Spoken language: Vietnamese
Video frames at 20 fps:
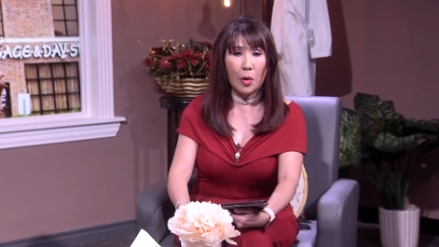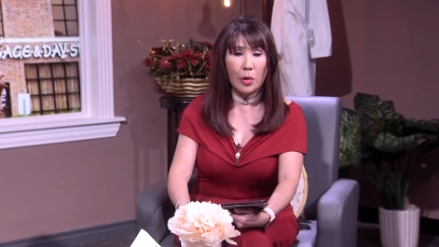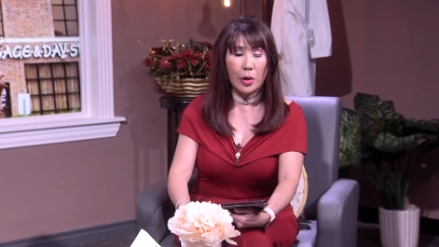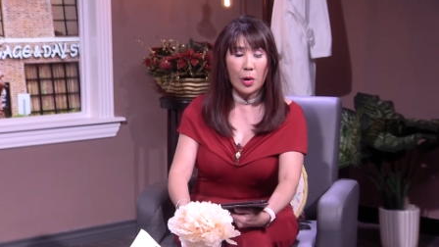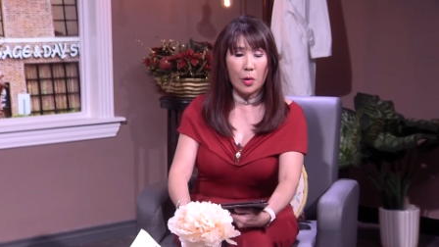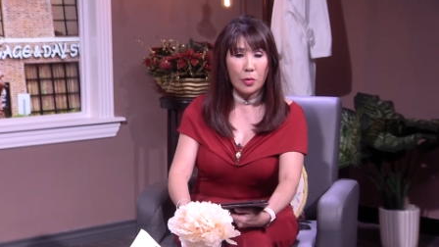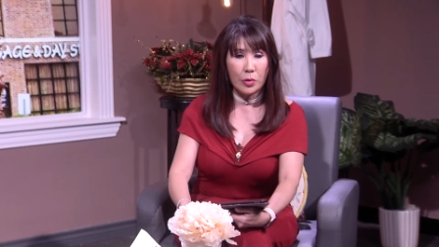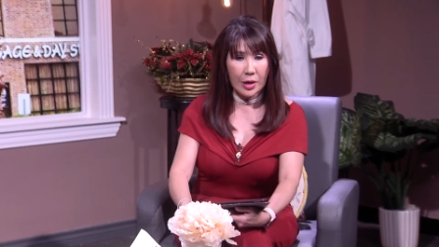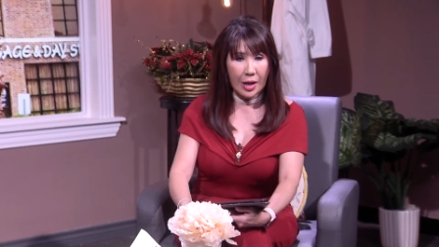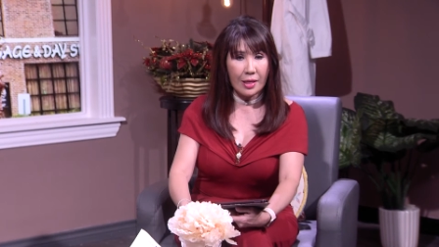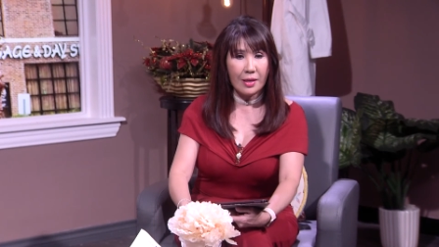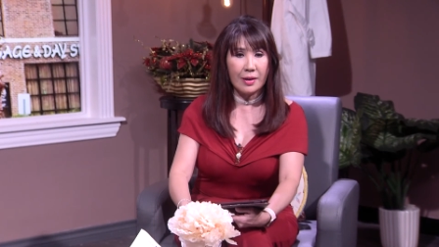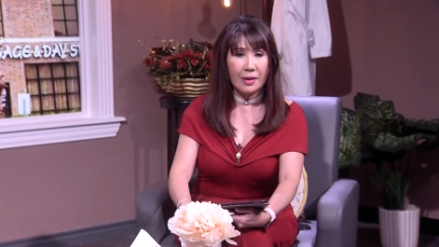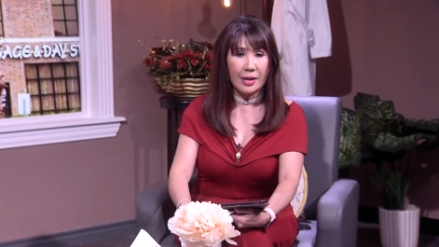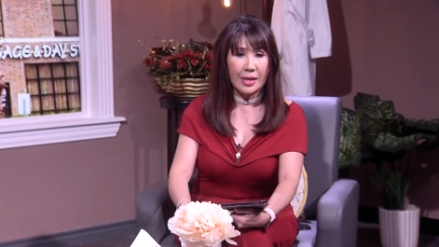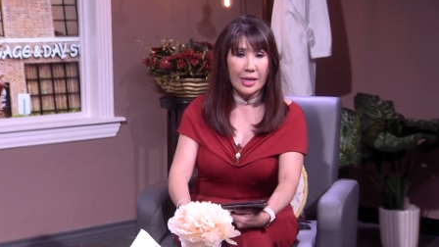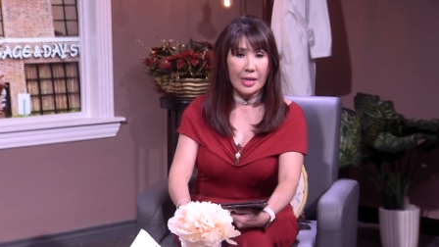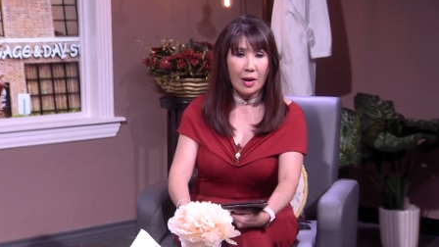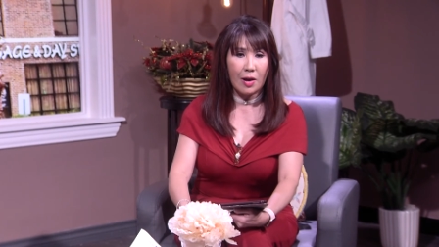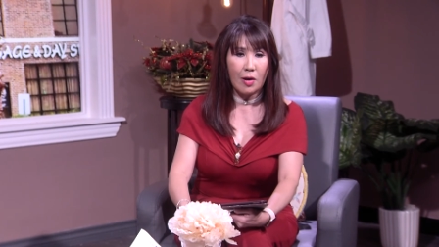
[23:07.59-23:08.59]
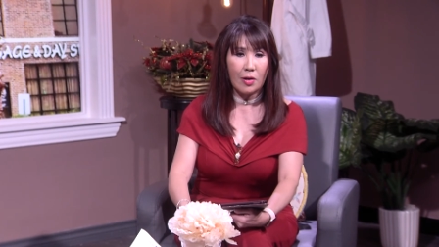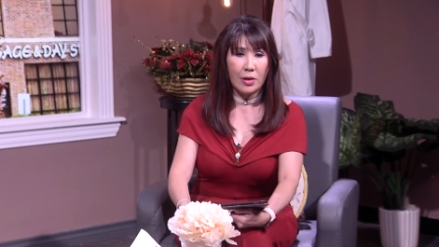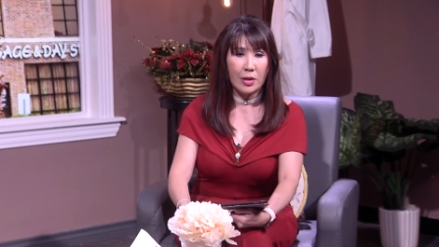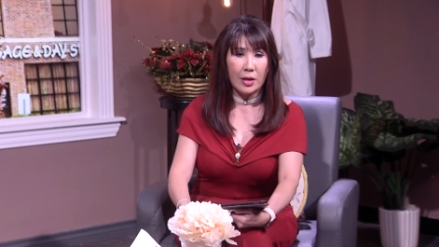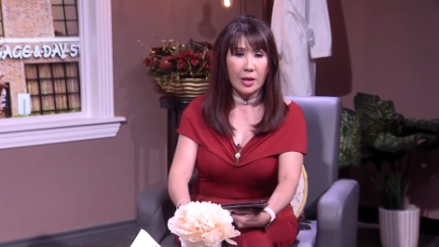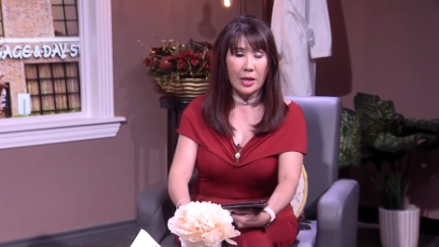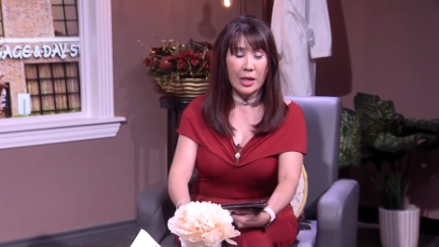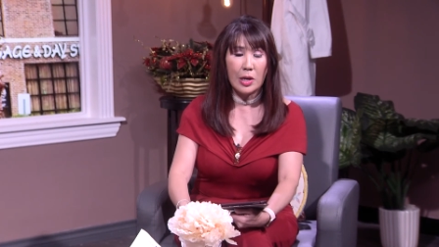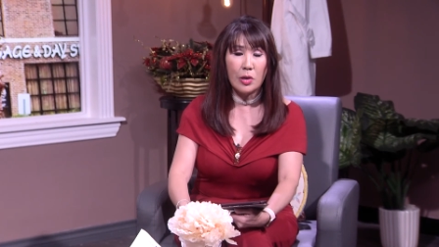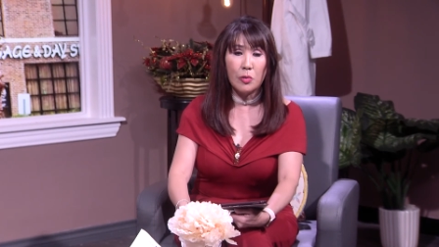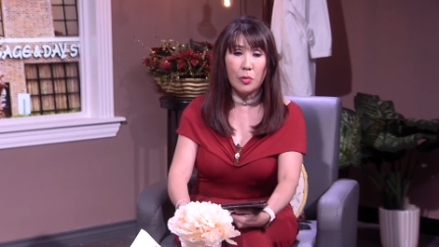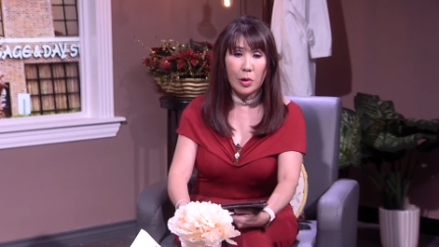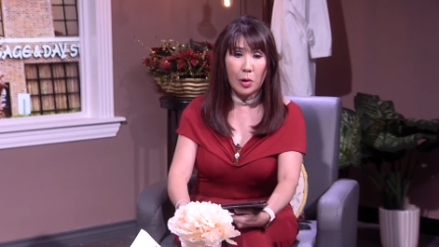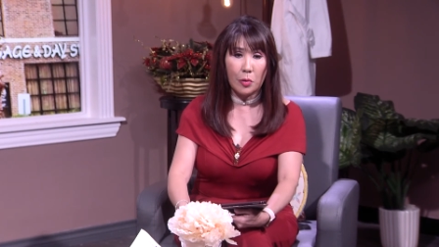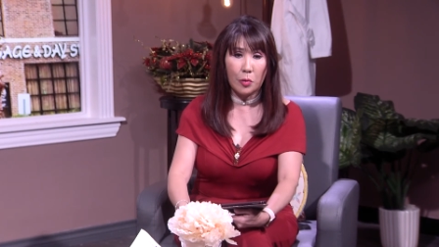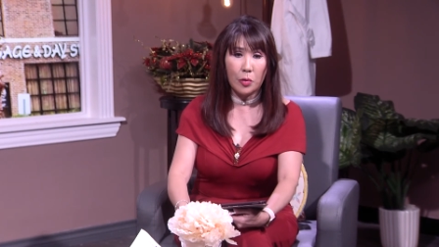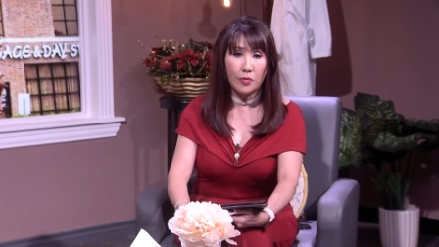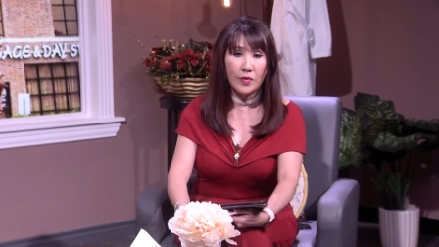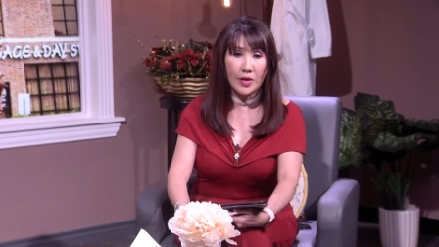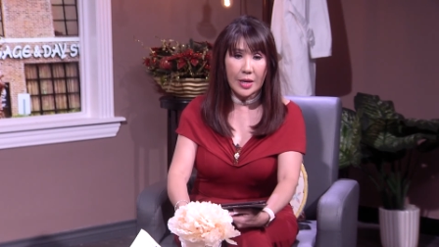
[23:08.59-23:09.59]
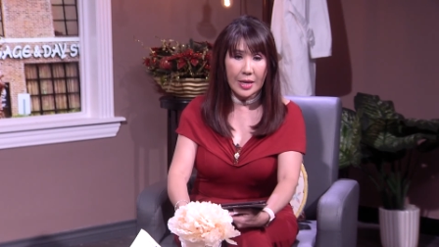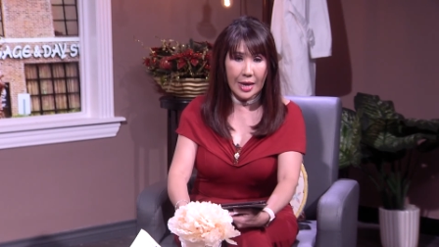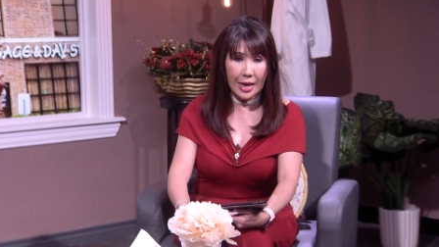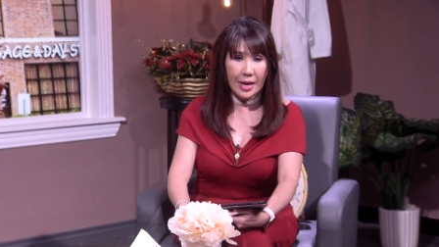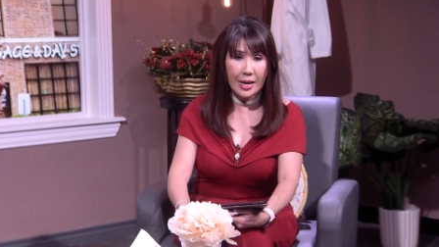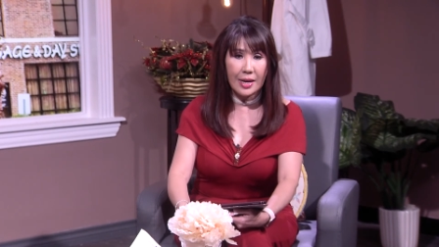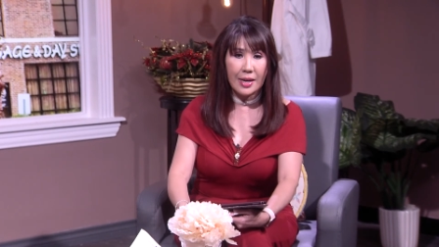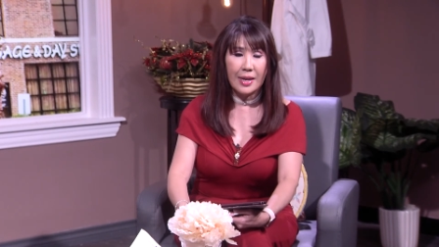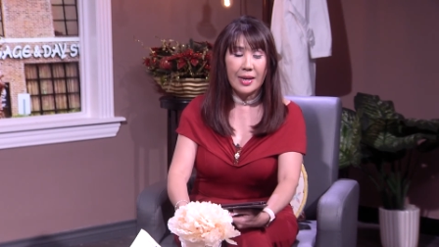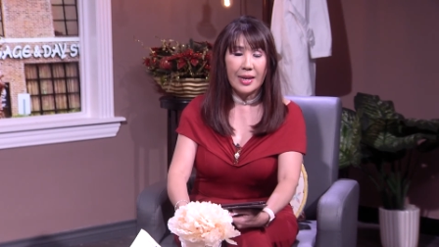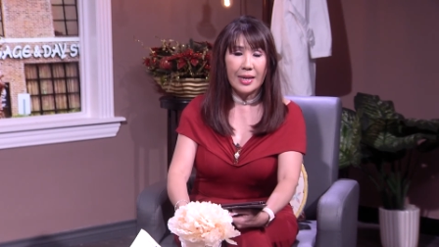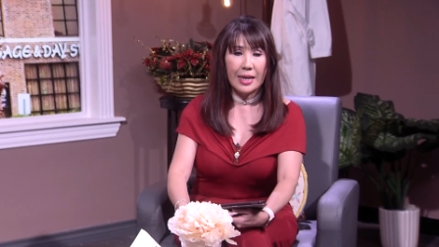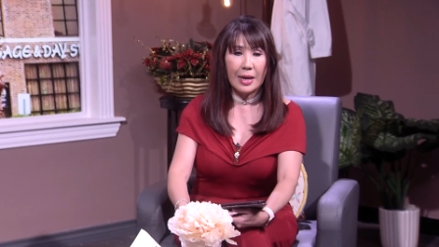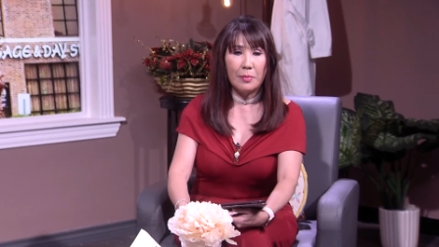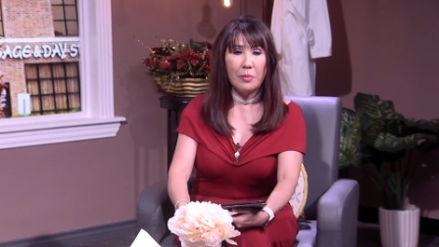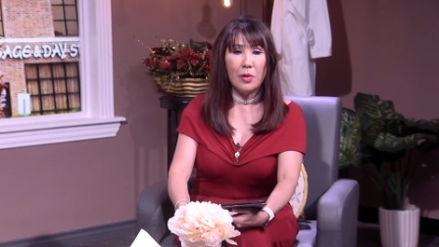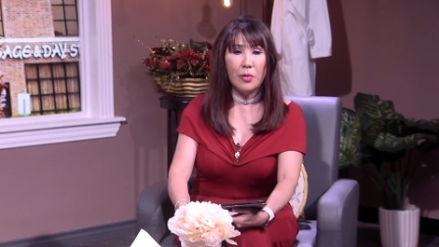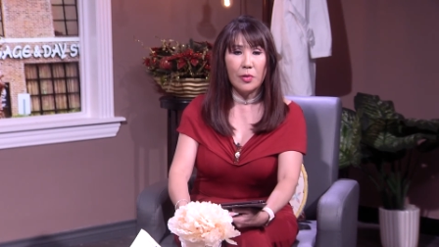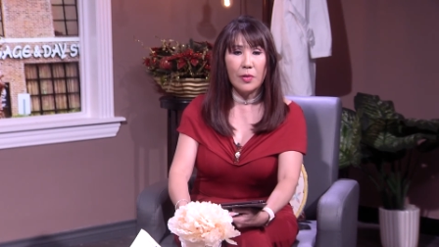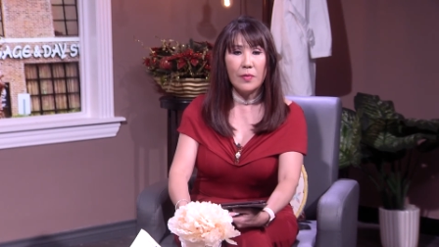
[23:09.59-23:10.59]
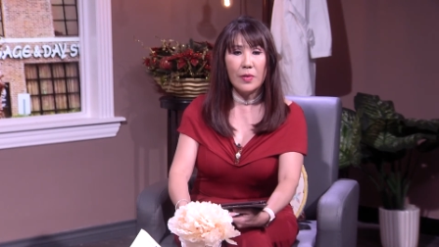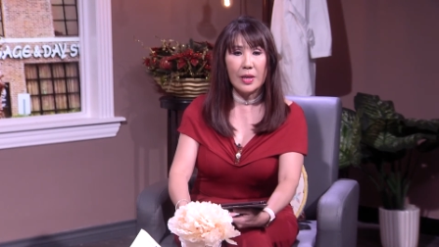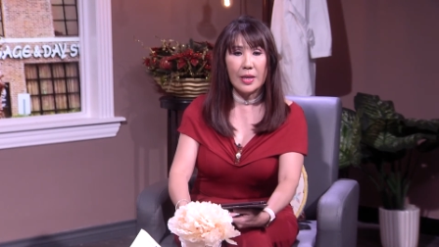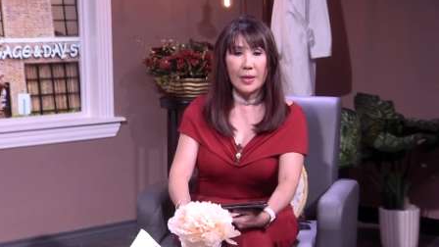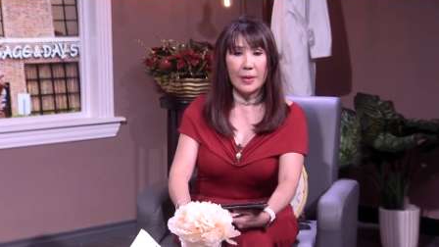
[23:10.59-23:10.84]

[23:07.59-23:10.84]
câu trả lời cho những cái nhu cầu của quý vị nhé cảm ơn quý vị